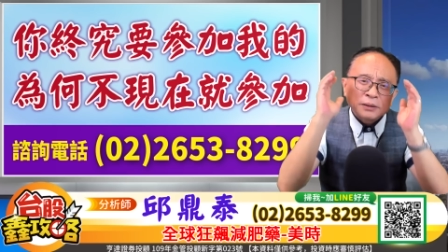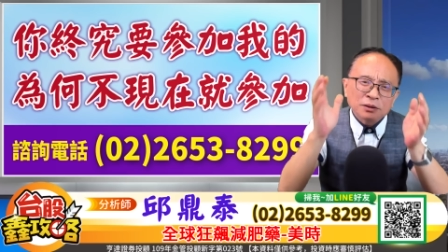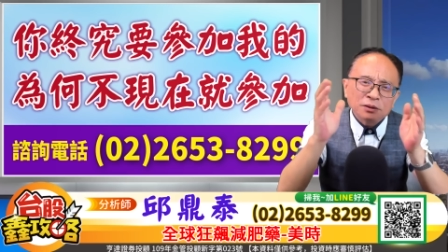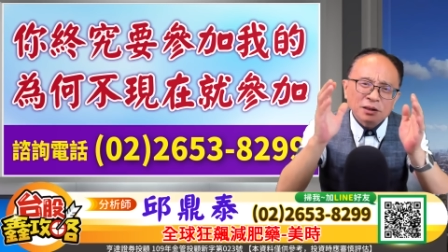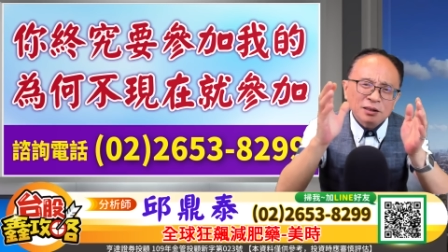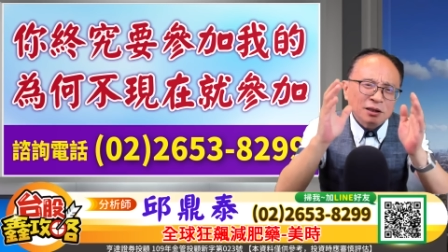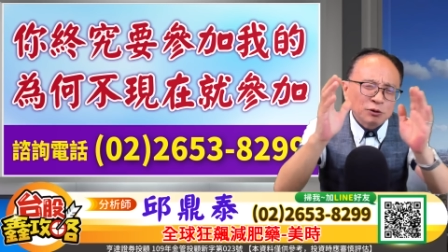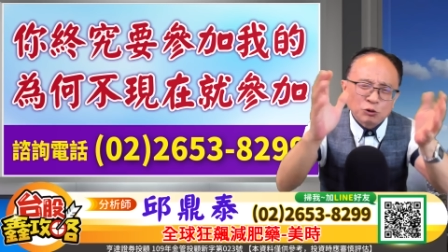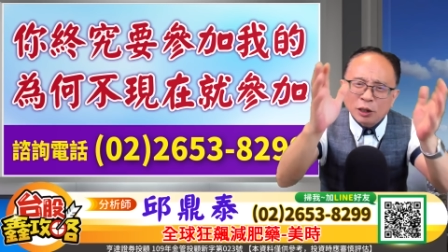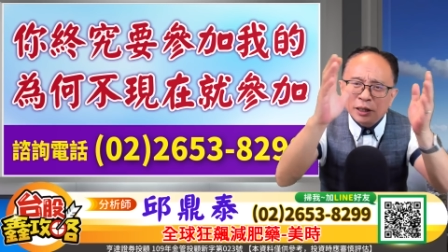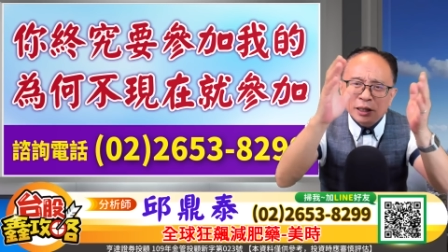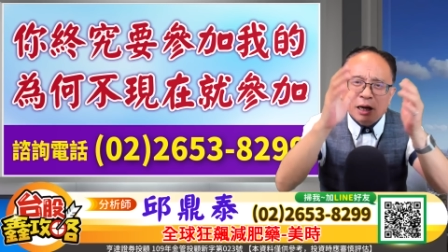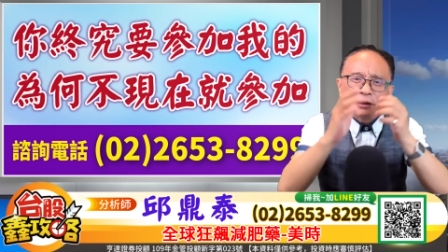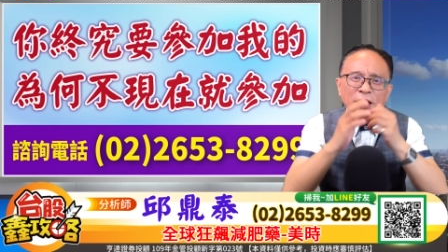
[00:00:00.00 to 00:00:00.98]
这这这个最
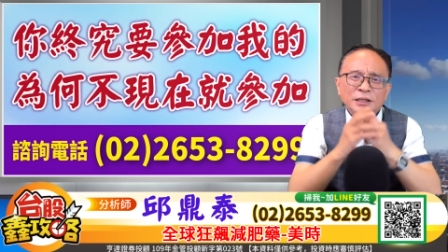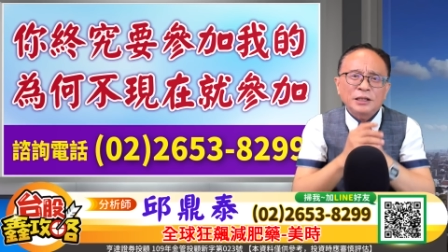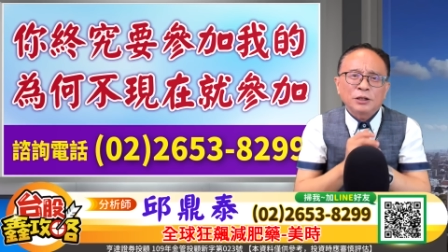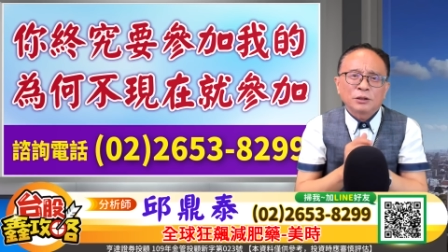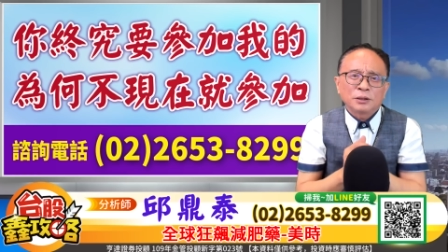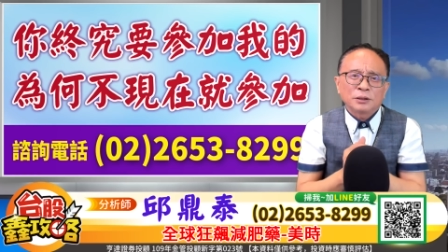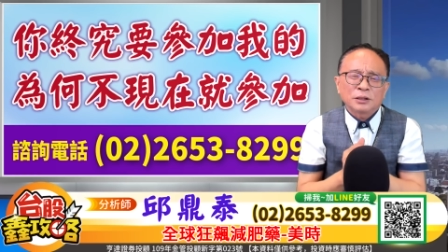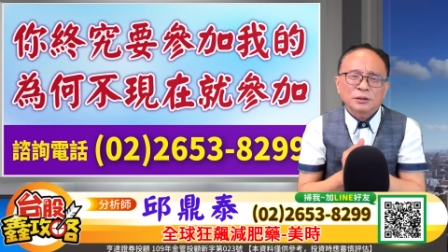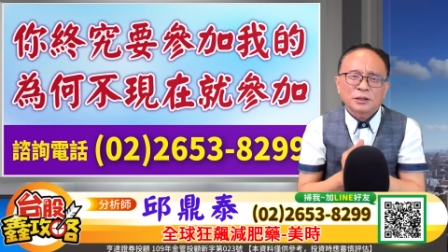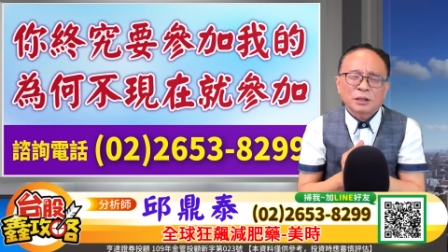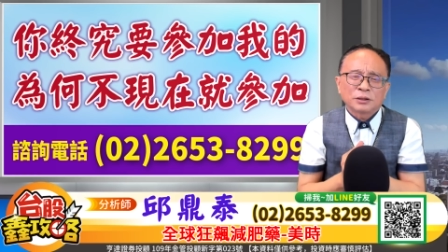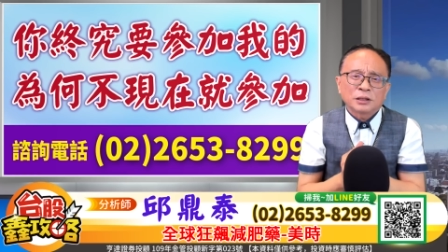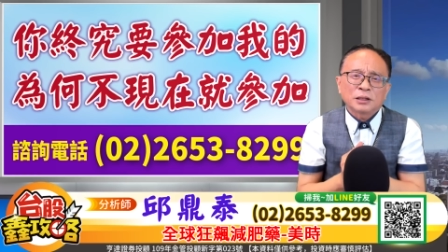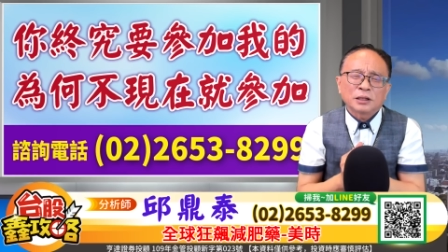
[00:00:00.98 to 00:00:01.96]
高那一些有的这
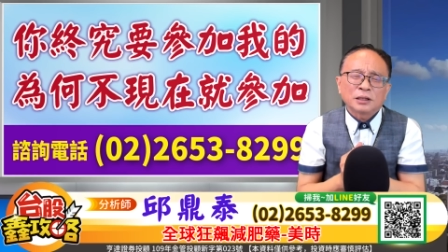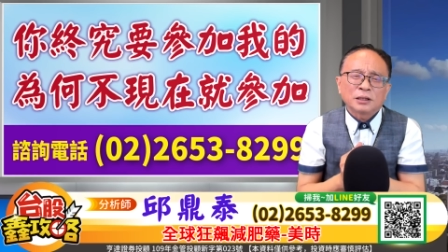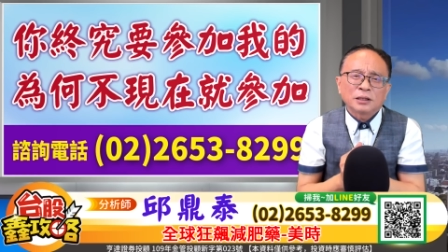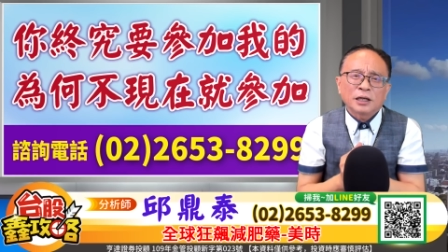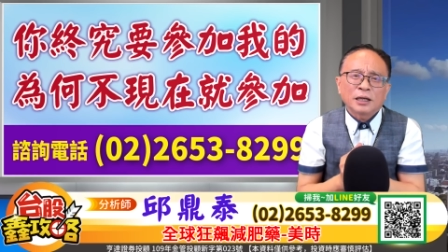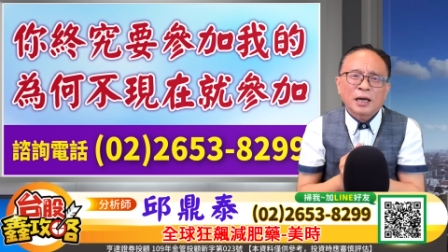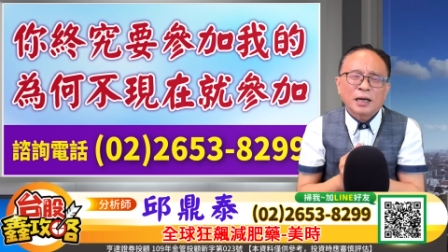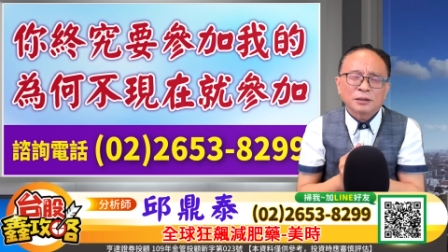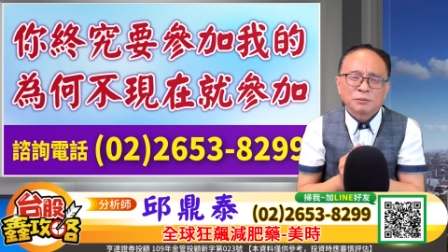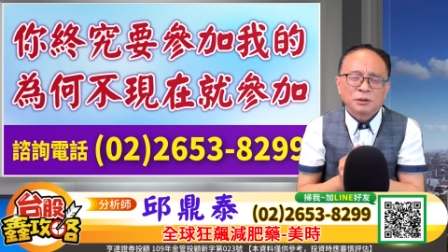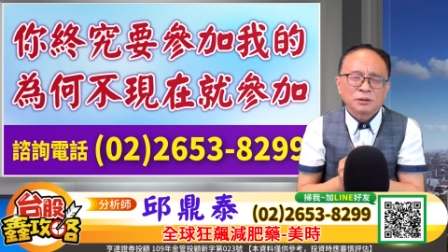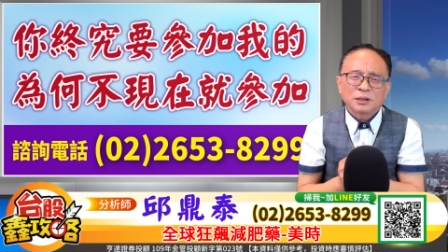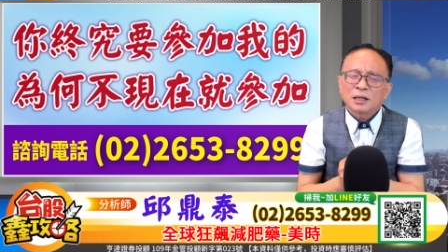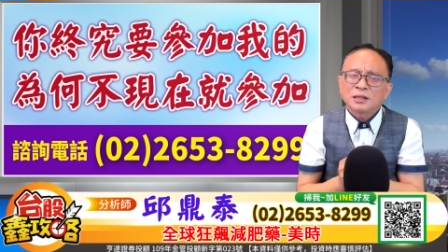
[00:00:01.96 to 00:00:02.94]
小的那个 AI 什
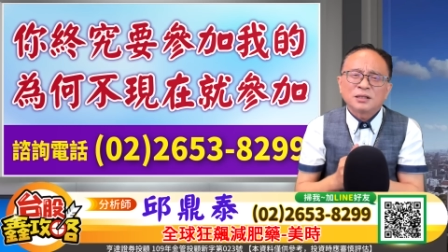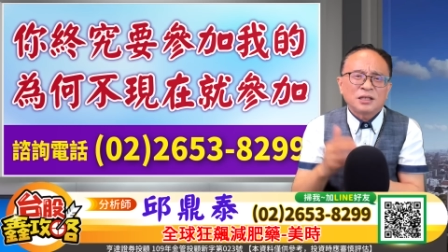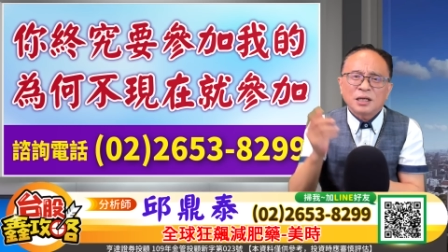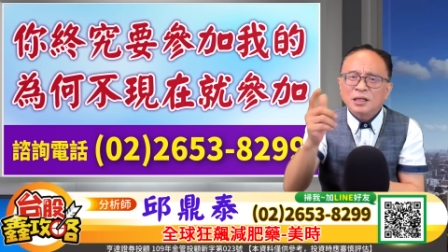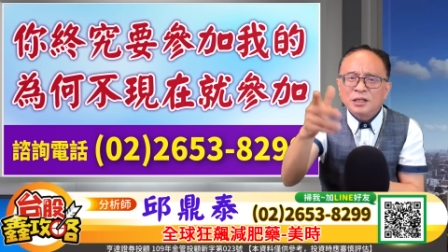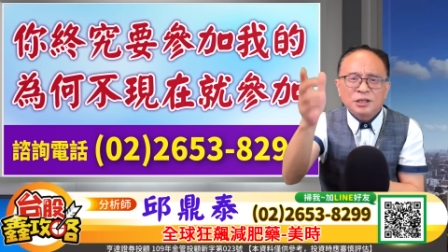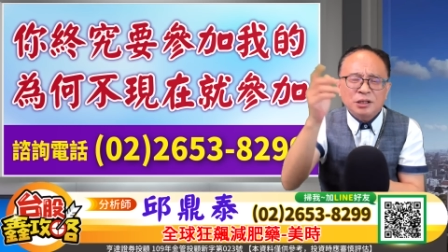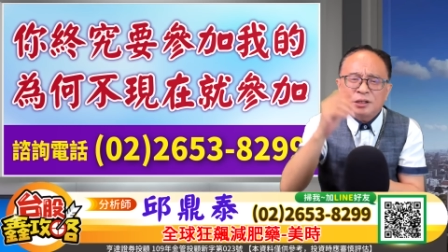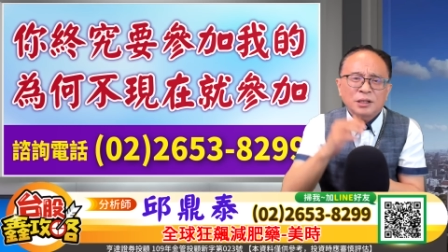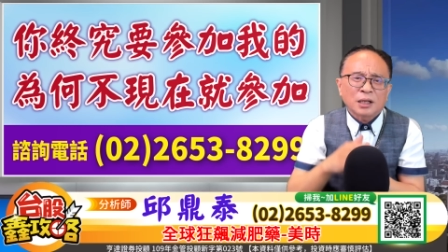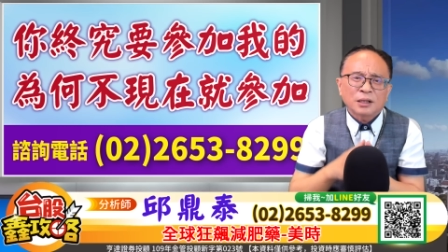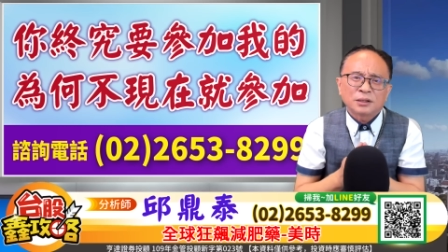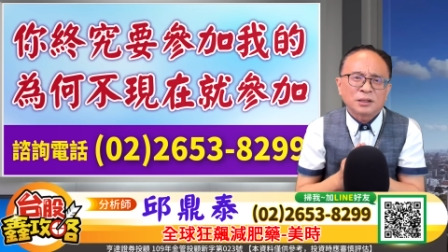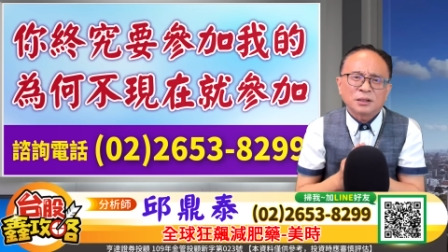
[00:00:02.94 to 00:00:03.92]
么，你看协议机
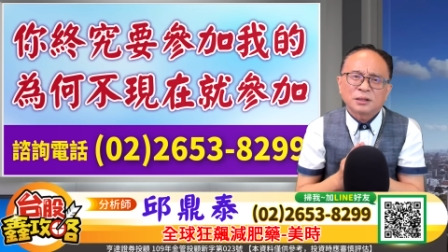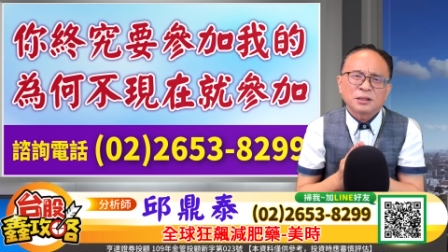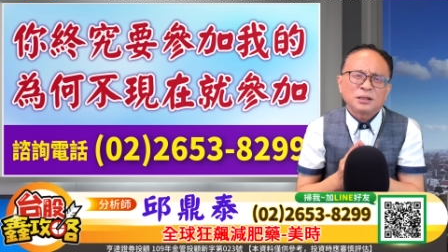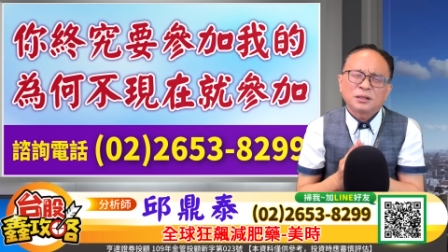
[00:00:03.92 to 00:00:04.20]
现在